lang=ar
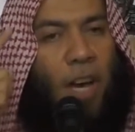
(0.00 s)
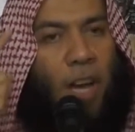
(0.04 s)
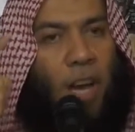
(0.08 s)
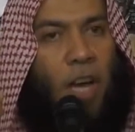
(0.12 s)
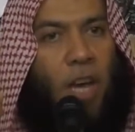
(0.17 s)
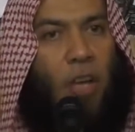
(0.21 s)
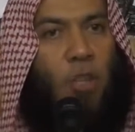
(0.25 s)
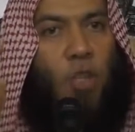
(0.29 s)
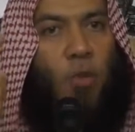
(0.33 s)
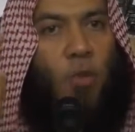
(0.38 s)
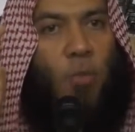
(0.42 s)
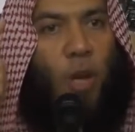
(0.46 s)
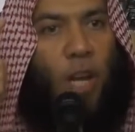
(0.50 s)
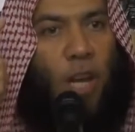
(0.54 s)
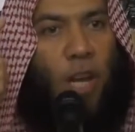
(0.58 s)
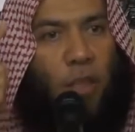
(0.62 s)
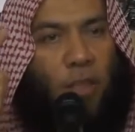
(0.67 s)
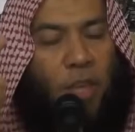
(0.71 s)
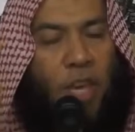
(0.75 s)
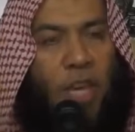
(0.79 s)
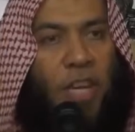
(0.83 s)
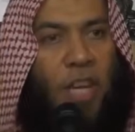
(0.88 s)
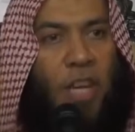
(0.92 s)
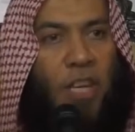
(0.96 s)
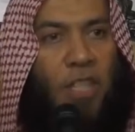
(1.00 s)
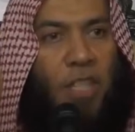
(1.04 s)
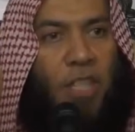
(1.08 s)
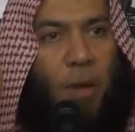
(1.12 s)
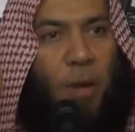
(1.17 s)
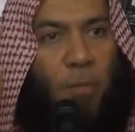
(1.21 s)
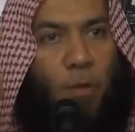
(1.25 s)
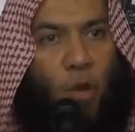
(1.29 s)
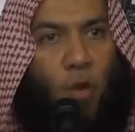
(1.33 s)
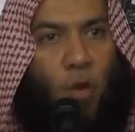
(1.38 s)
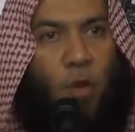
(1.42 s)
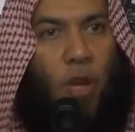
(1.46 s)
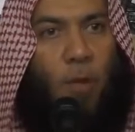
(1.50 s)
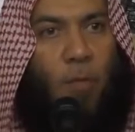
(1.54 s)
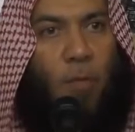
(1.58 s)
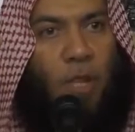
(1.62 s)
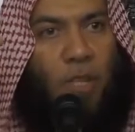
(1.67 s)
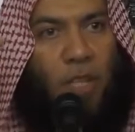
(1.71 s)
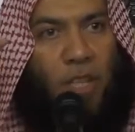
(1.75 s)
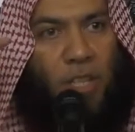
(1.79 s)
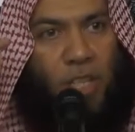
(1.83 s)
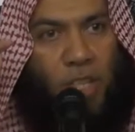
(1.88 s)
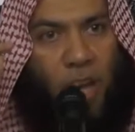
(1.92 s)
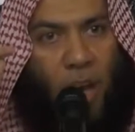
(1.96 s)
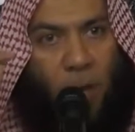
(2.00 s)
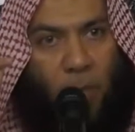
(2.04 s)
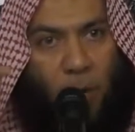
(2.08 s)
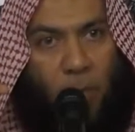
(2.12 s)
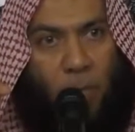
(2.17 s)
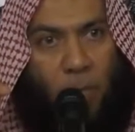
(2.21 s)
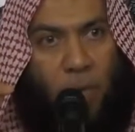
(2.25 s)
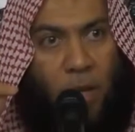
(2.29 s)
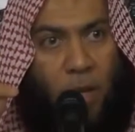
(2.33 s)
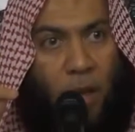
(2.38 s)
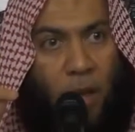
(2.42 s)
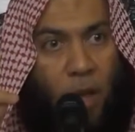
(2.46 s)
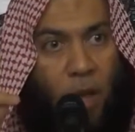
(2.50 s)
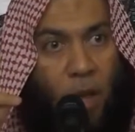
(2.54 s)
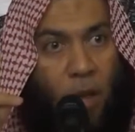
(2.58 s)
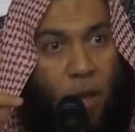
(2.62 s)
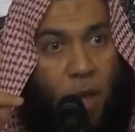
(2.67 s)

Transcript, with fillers: رأيتم الذين يتبعون ما تشابه منه